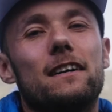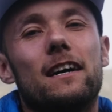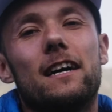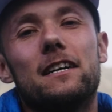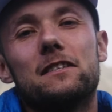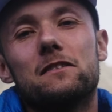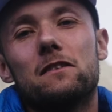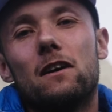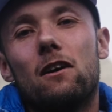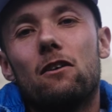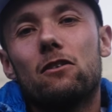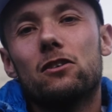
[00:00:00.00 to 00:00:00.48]

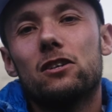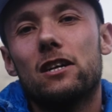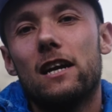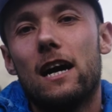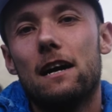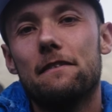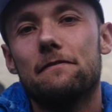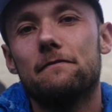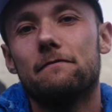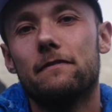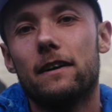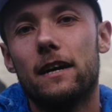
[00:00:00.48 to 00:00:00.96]
Also auch
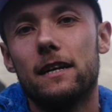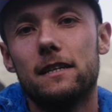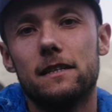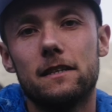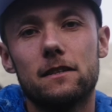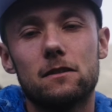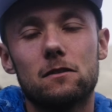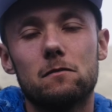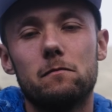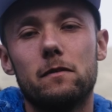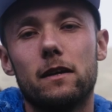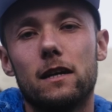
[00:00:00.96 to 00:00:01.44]
schlafen war halt
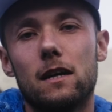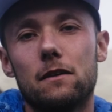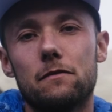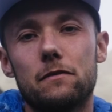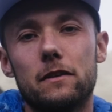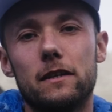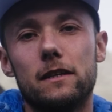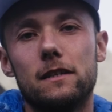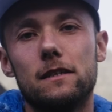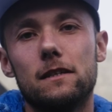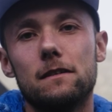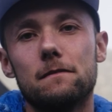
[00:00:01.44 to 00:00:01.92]
nicht so mega
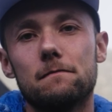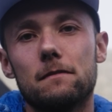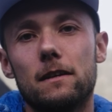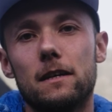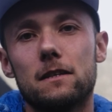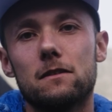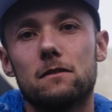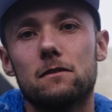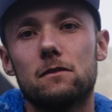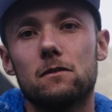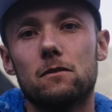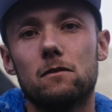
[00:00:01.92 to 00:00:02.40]
viel, ne?
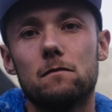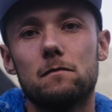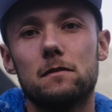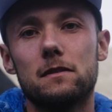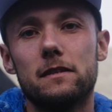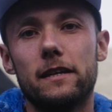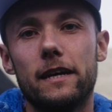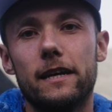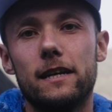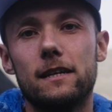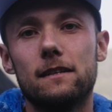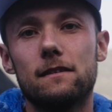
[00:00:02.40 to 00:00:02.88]
Also so im
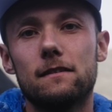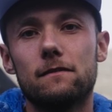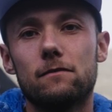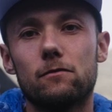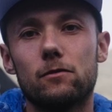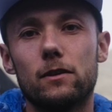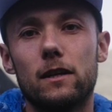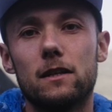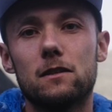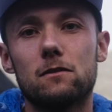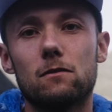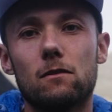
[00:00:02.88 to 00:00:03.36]
Zelt,
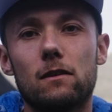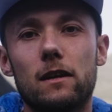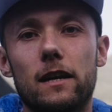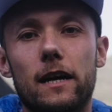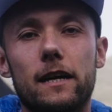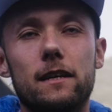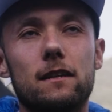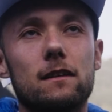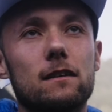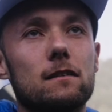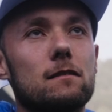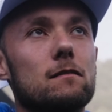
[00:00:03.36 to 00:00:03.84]
wo dann so
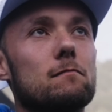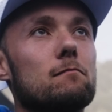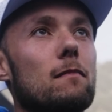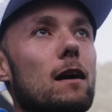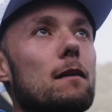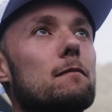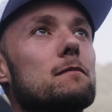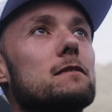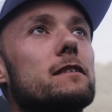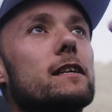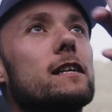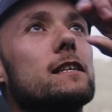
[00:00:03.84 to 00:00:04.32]
kleine, in
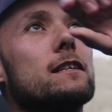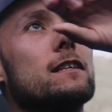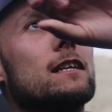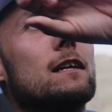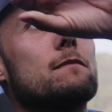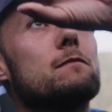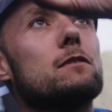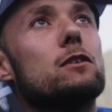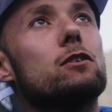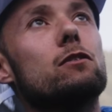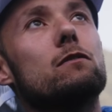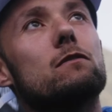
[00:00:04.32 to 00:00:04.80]
meinem Zeltchen
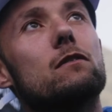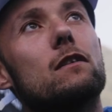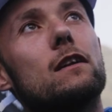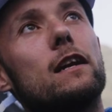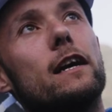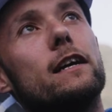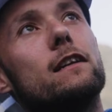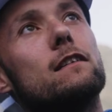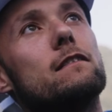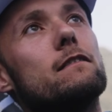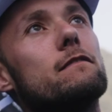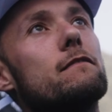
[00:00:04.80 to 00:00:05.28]
haben sich schon so
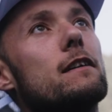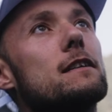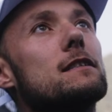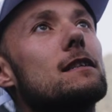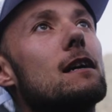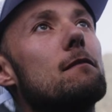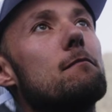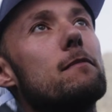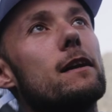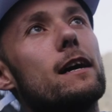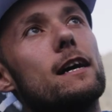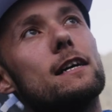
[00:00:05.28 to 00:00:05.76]
kleine
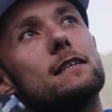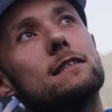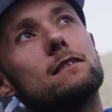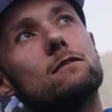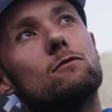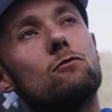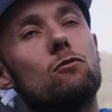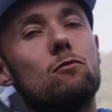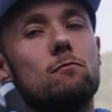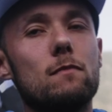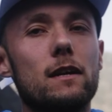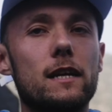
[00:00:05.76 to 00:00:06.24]
Wasserblasen
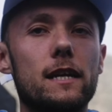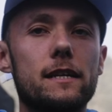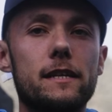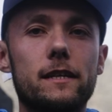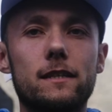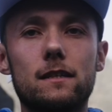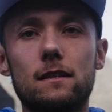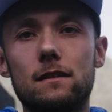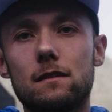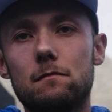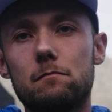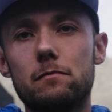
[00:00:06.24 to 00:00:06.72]
oben an der
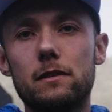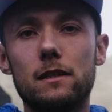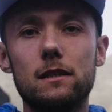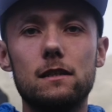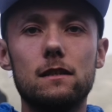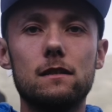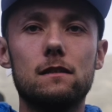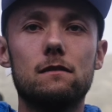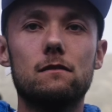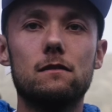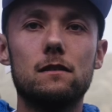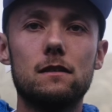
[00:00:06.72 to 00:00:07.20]
Decke
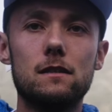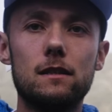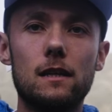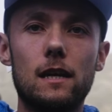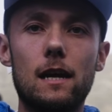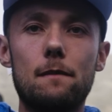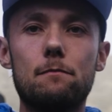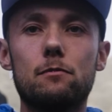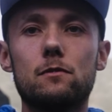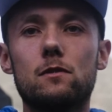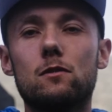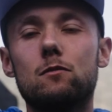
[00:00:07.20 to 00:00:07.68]
gebildet, so die sind dann
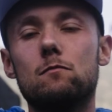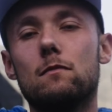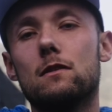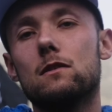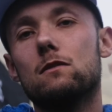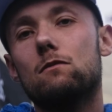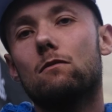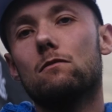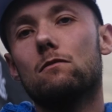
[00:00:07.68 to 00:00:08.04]
ab und zu mal so